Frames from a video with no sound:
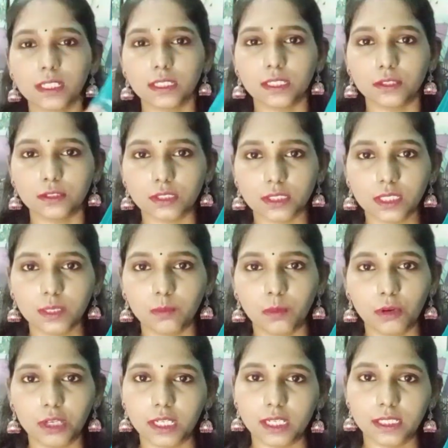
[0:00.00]
సైడ్స్ అయితే వచ్చేసి
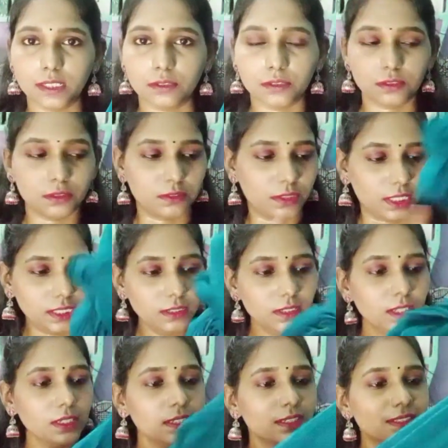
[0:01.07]
బార్డర్ అయితే వస్తుంది
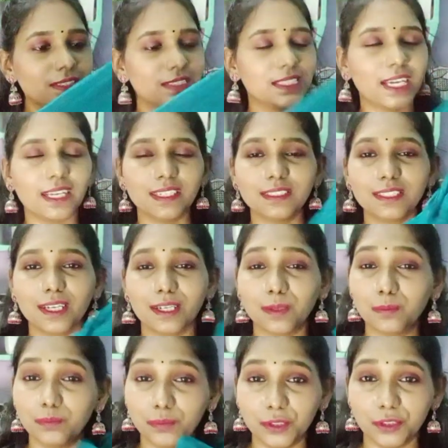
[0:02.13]
సో చాలా
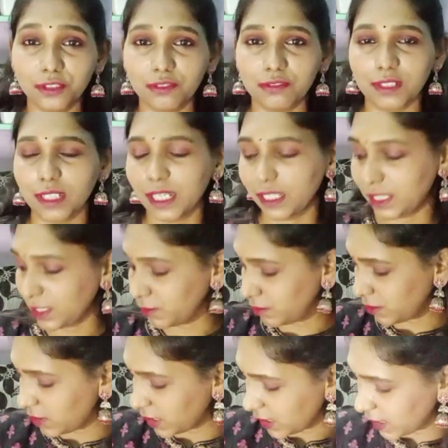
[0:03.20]
చాలా బ్యూటిఫుల్ గా అయితే
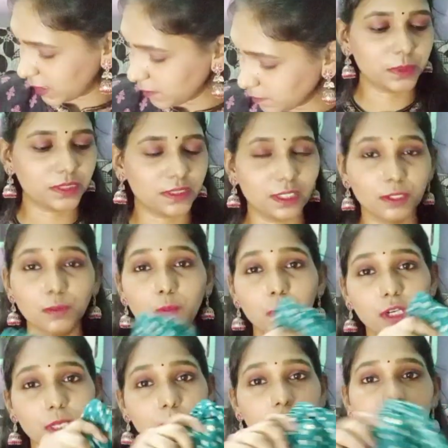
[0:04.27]
ఉండింది చూపిస్తున్నాను
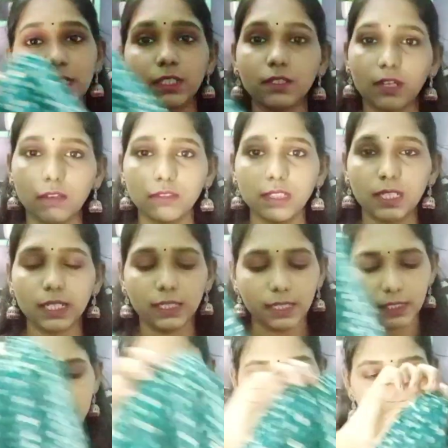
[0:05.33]
బాటమ్ అయితే ట్రౌజర్
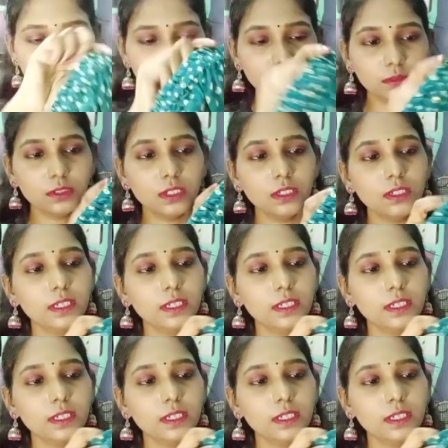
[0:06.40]
అయితే ఇచ్చారు